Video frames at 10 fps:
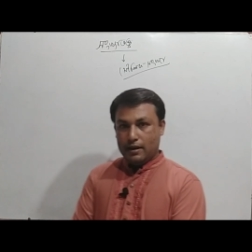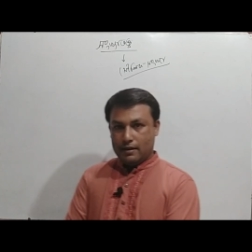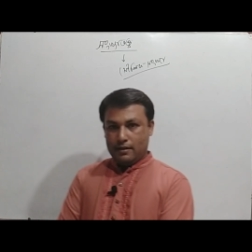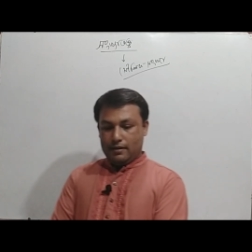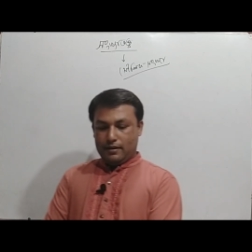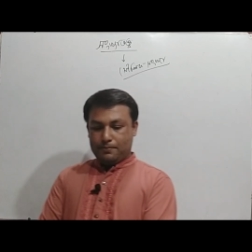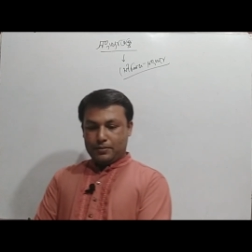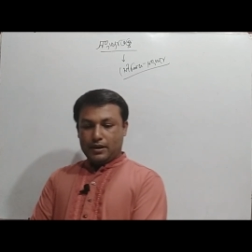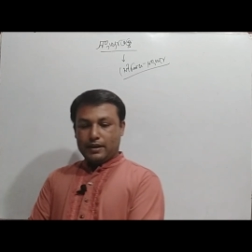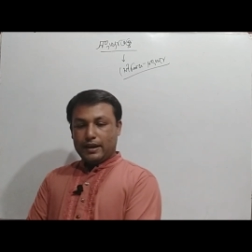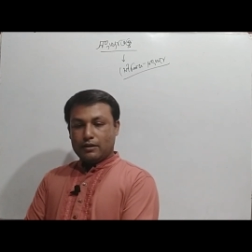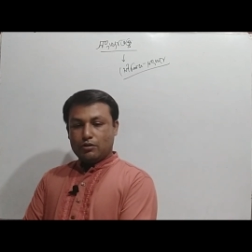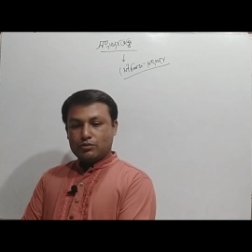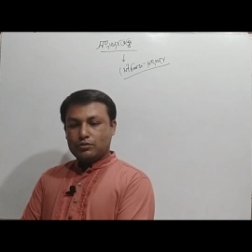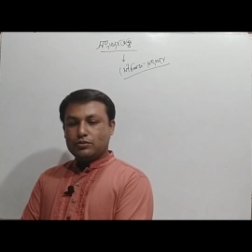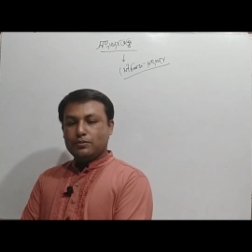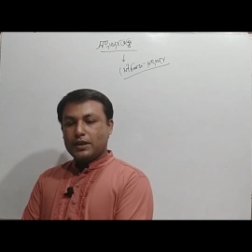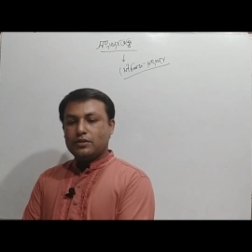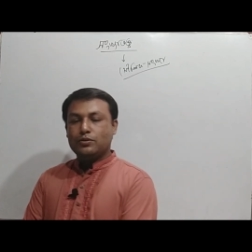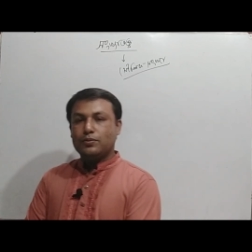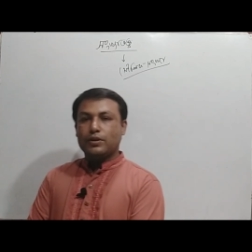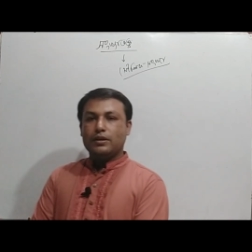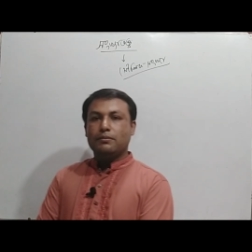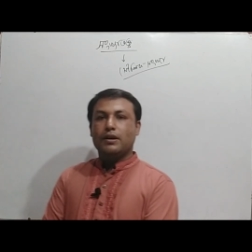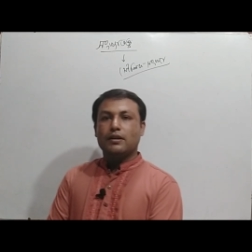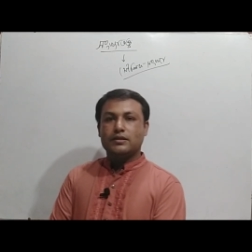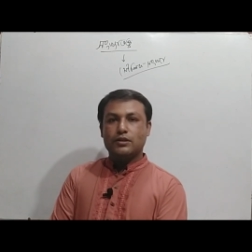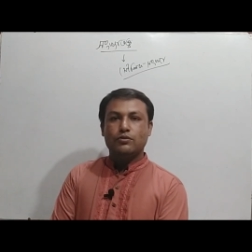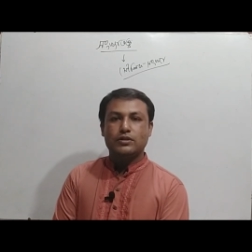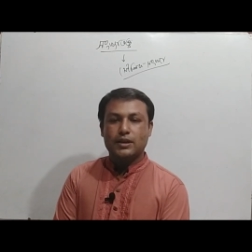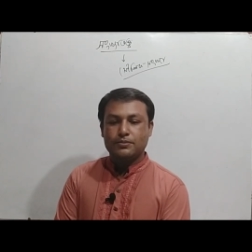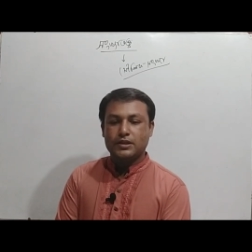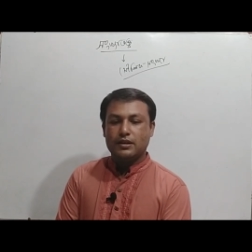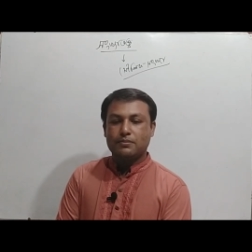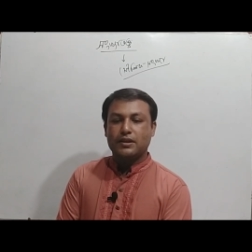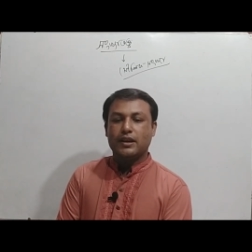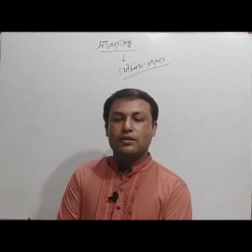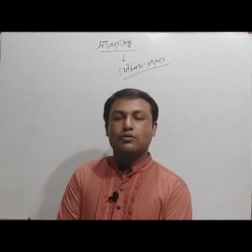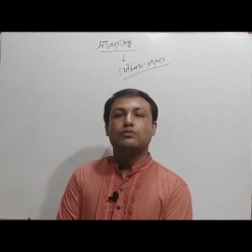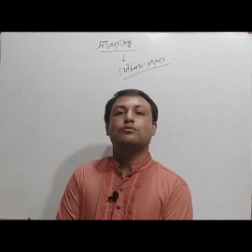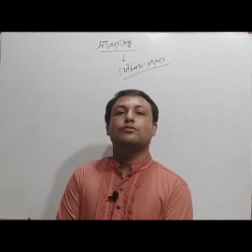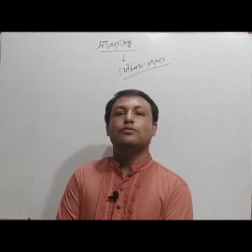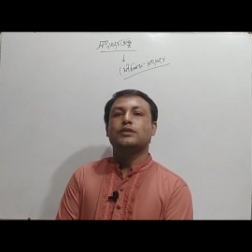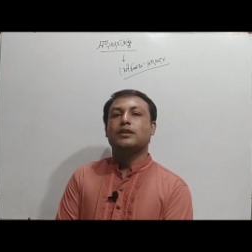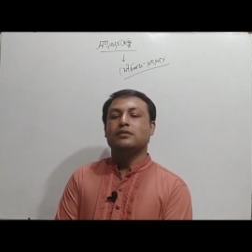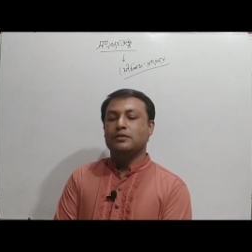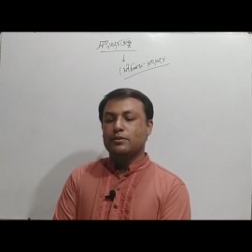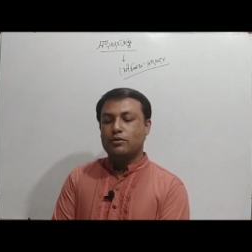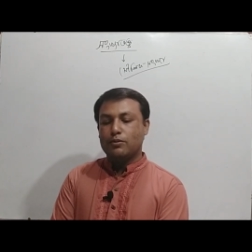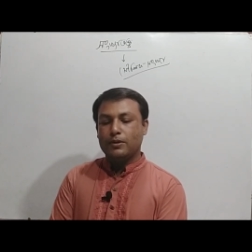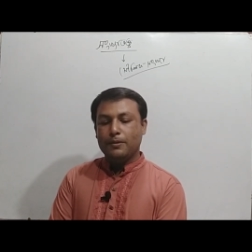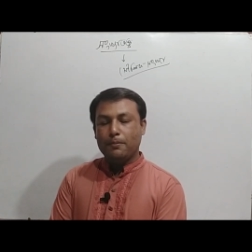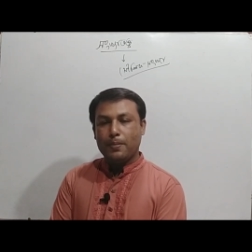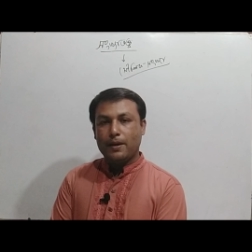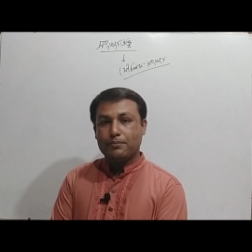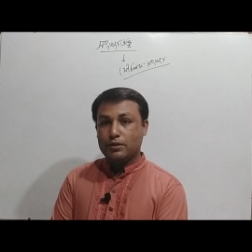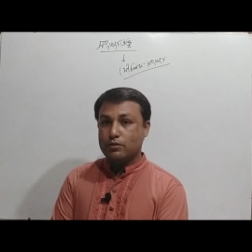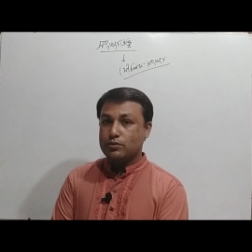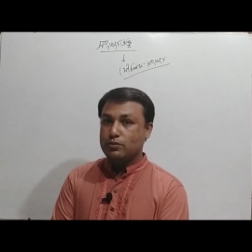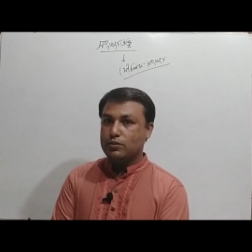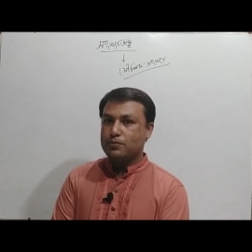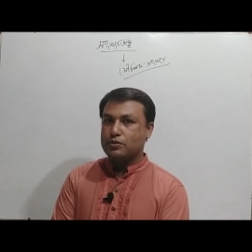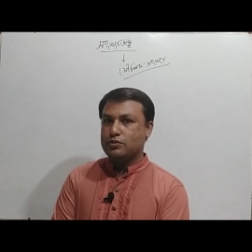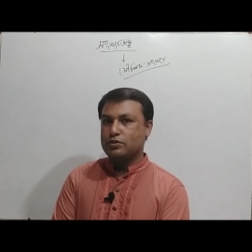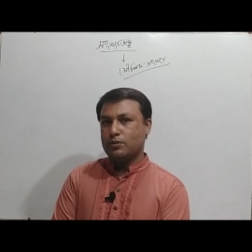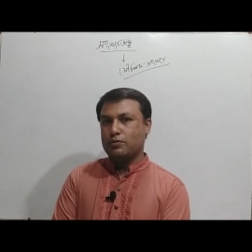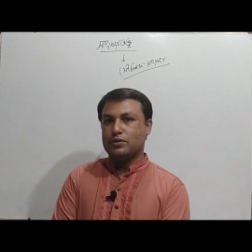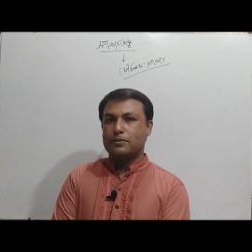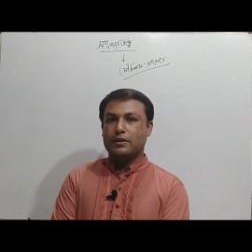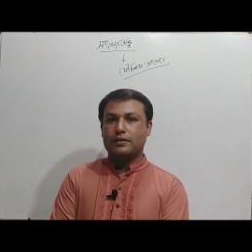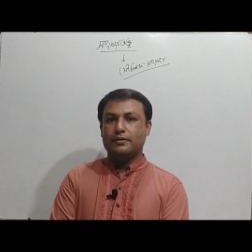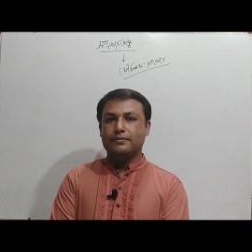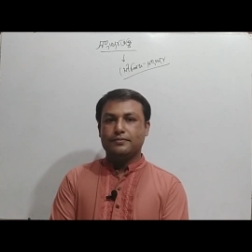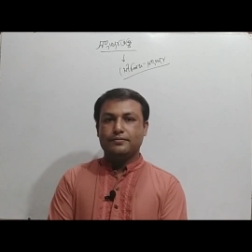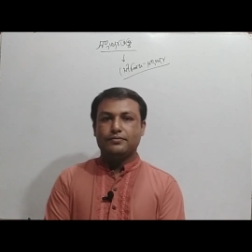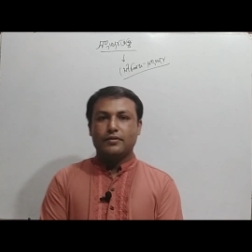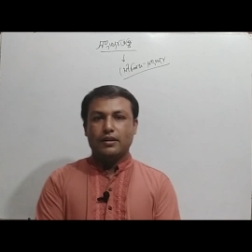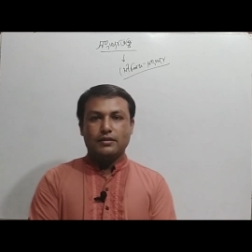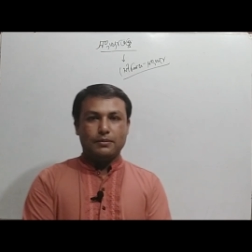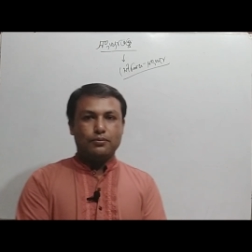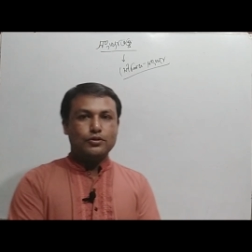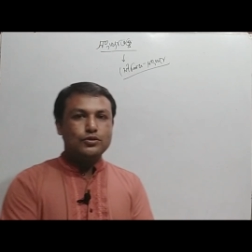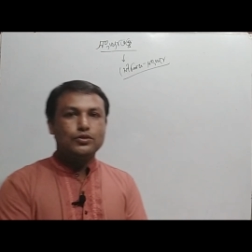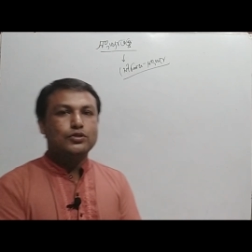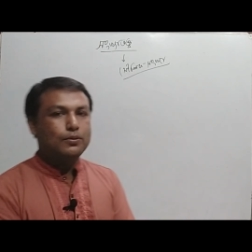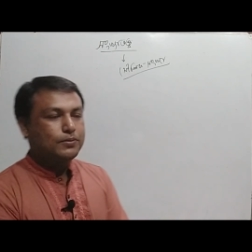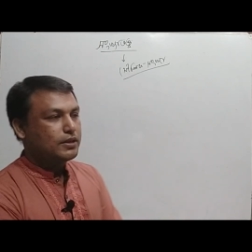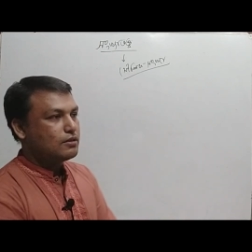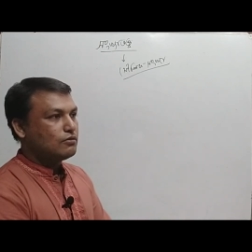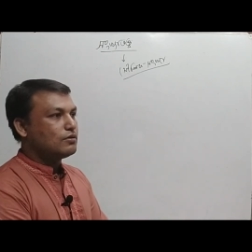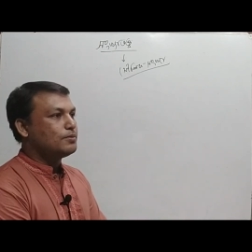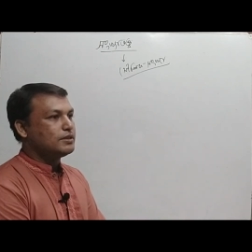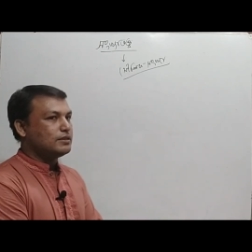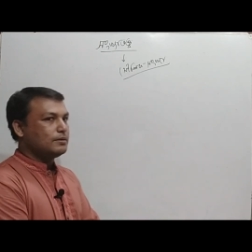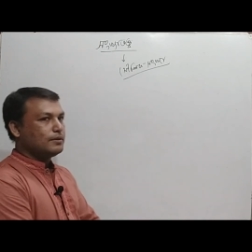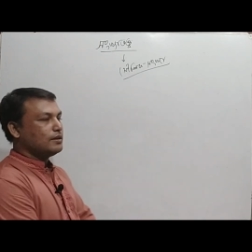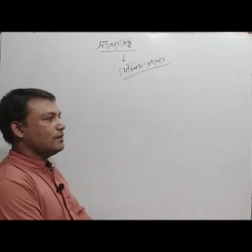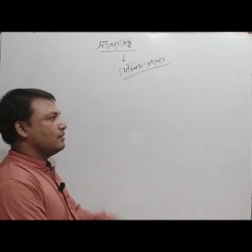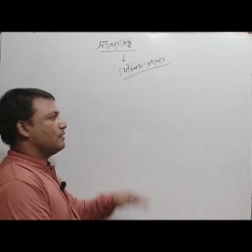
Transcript: আর আপনার জ্ঞান কতটুকু ম্যাথের উপরে বা যে কোনো সাবজেক্টের আপনার জ্ঞান কতটুকু সেটা নির্ভর করবে আপনি কতগুলো প্রশ্ন সলভ করতে পারেন তার প্রশ্ন সলভ থেকে কখনো পিছিয়ে যাবেন না